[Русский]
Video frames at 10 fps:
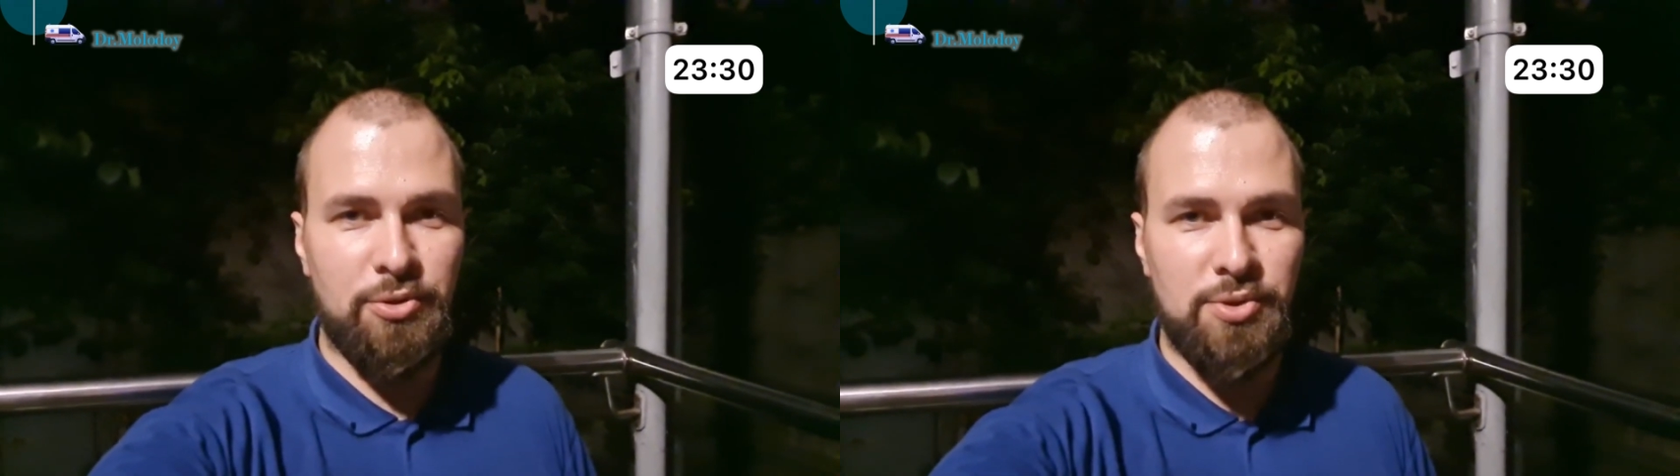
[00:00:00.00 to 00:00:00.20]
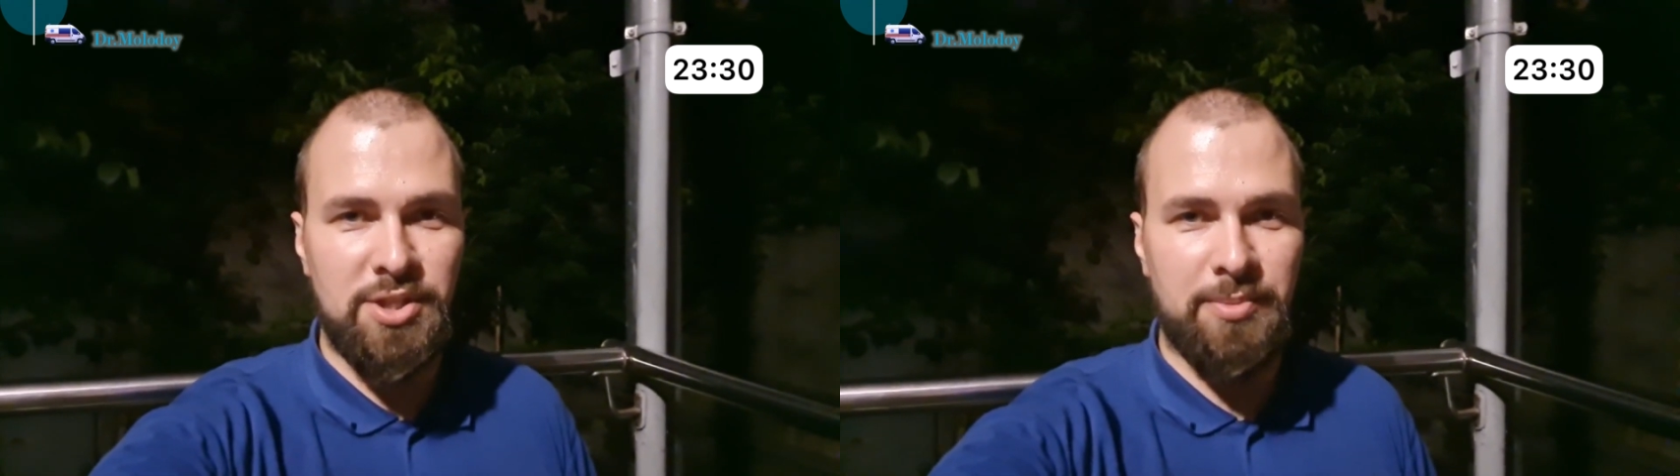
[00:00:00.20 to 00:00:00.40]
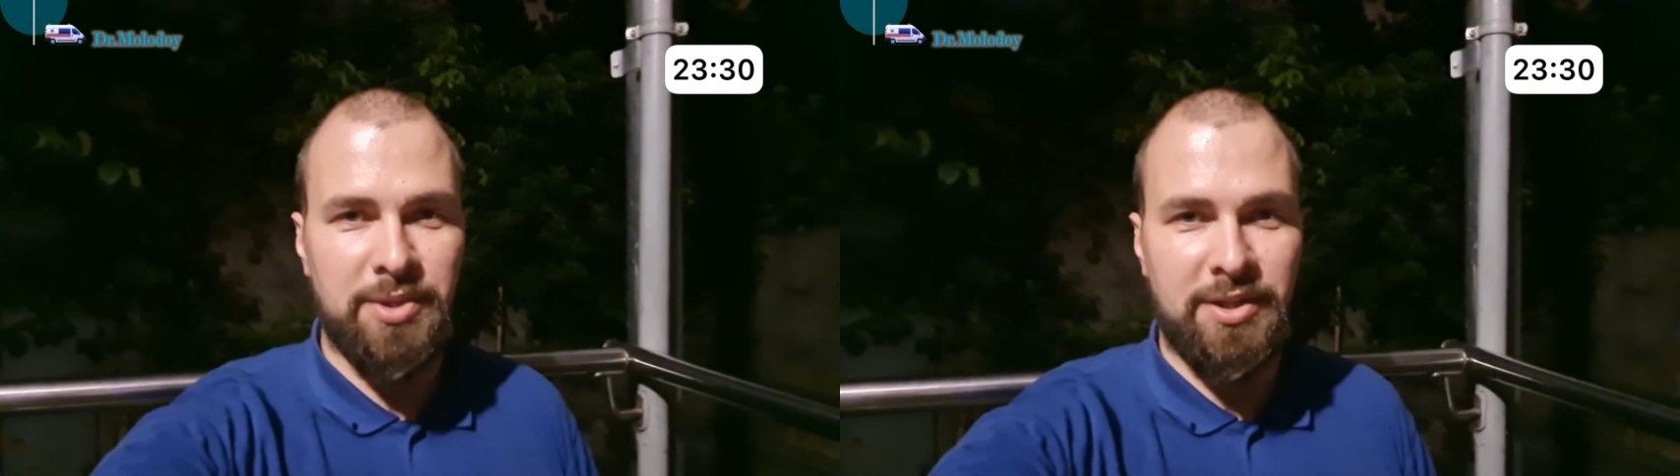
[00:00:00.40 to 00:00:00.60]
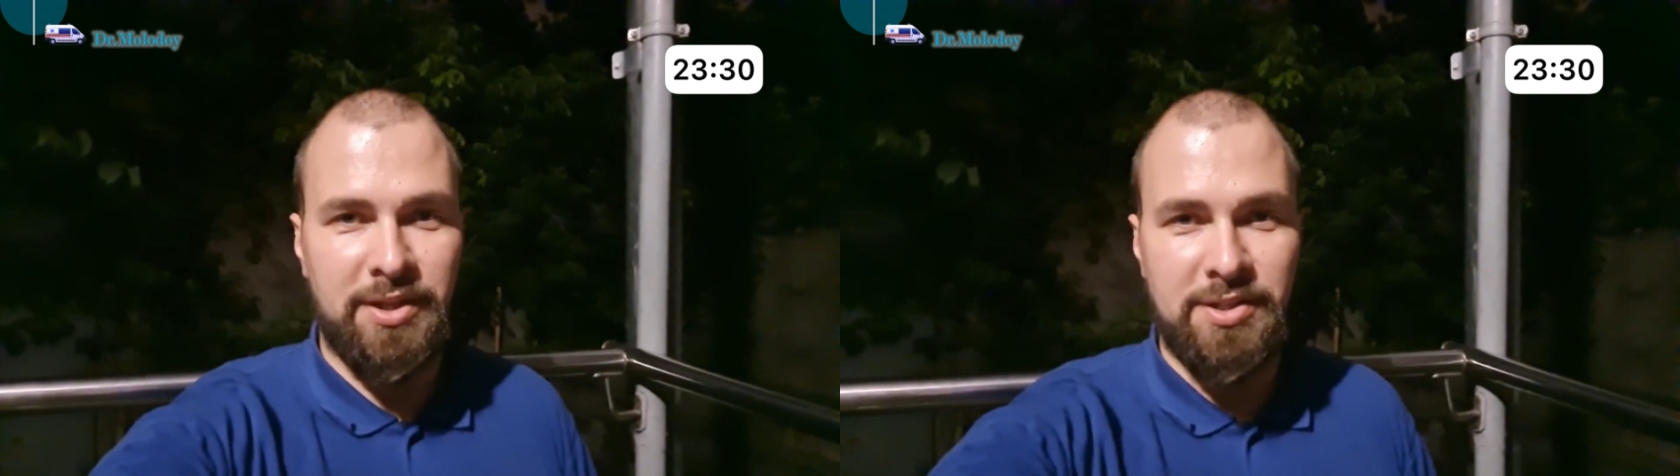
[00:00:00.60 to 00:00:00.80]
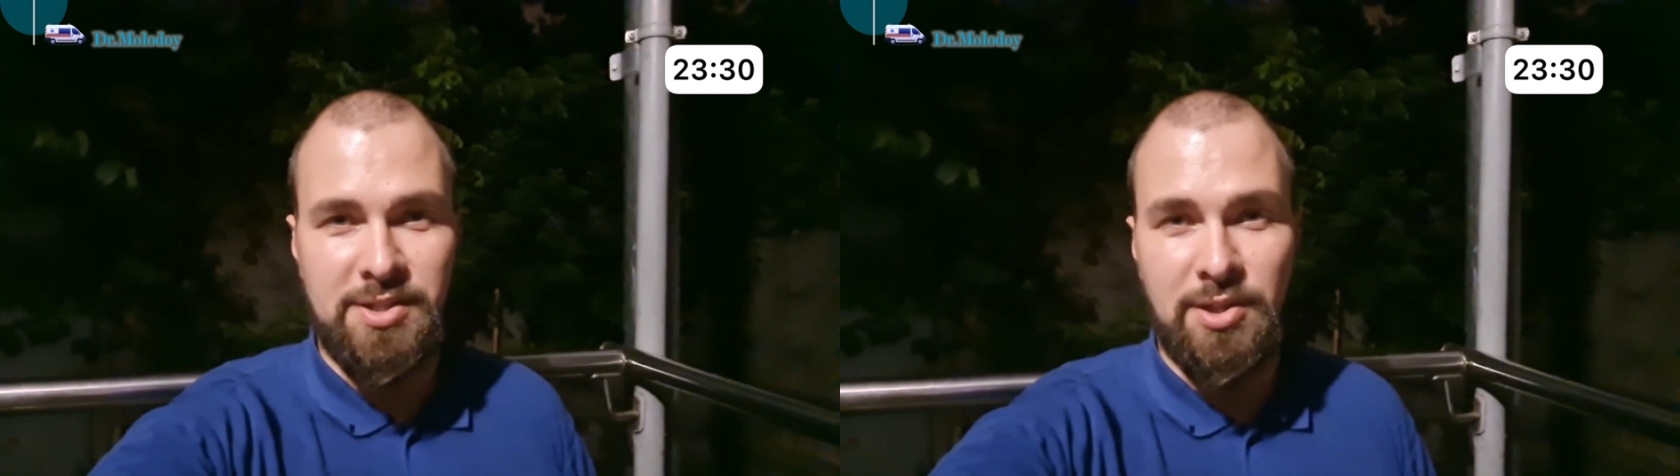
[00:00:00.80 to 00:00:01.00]
то есть там
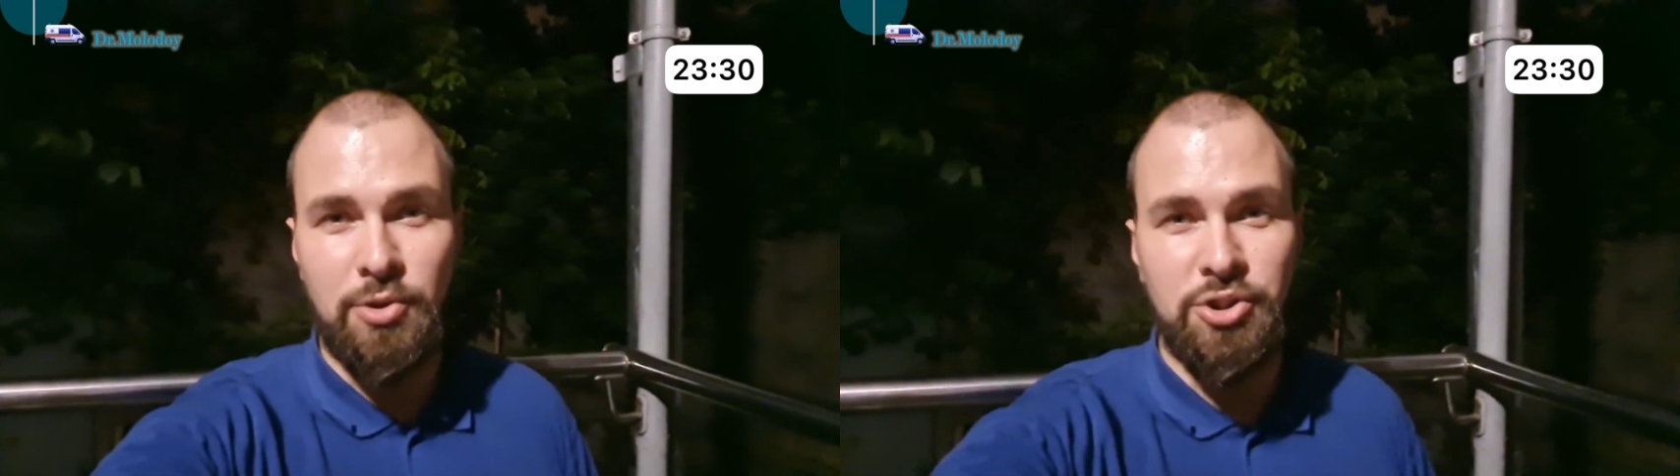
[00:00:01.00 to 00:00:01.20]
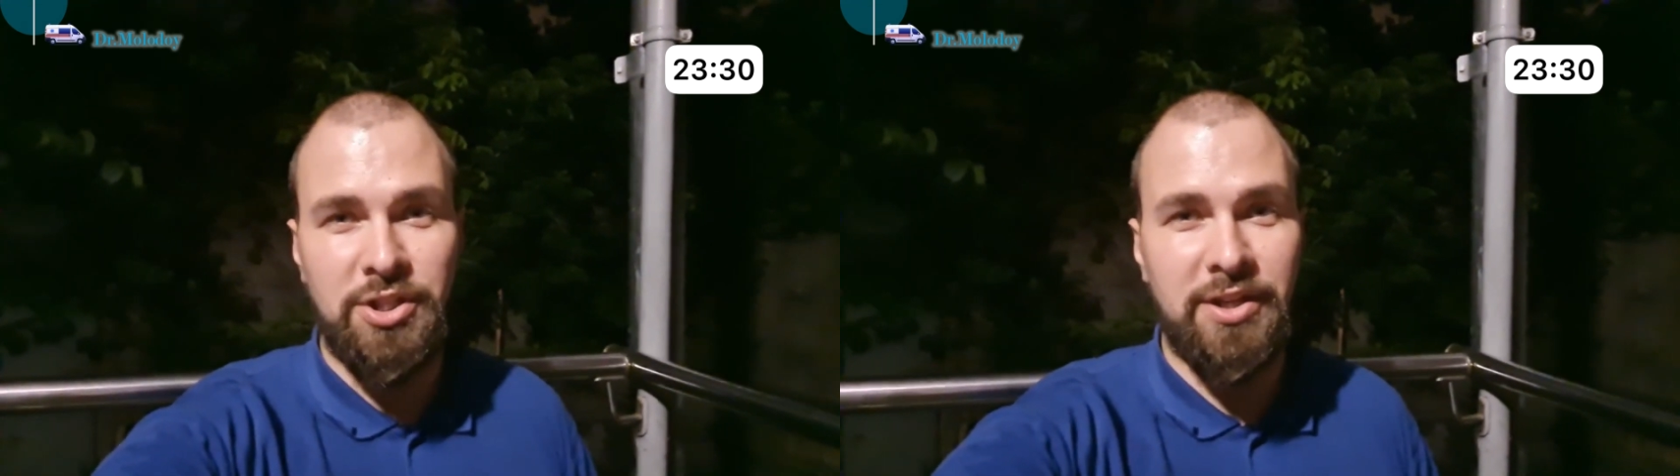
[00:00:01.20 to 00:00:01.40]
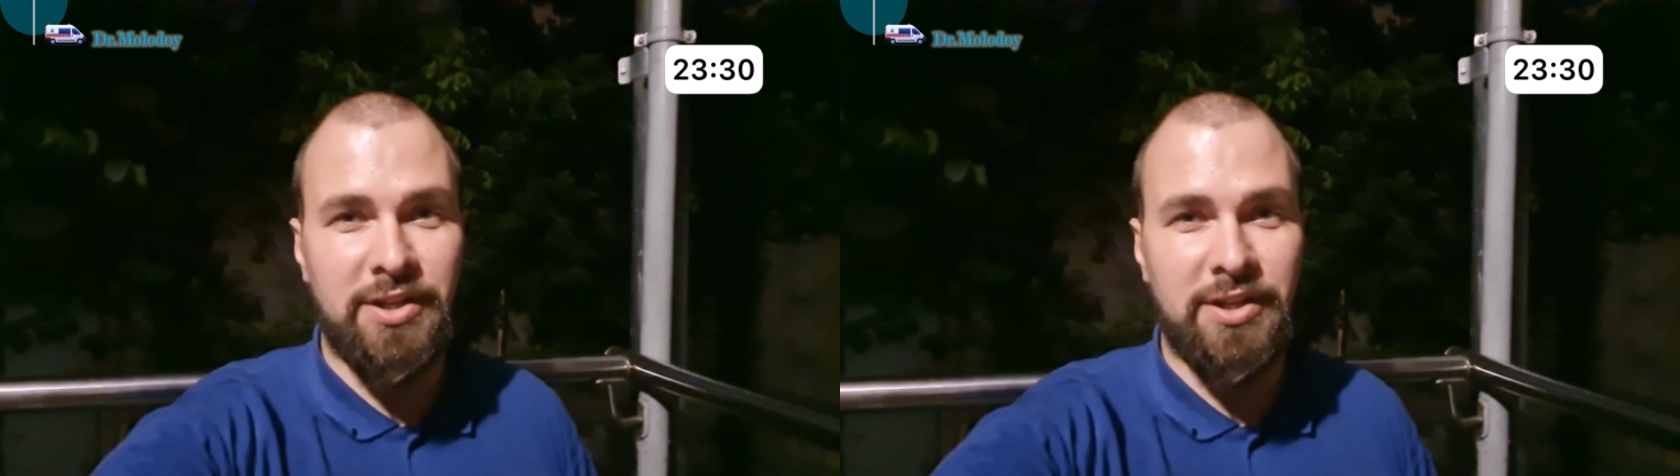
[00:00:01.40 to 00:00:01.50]
такая сложная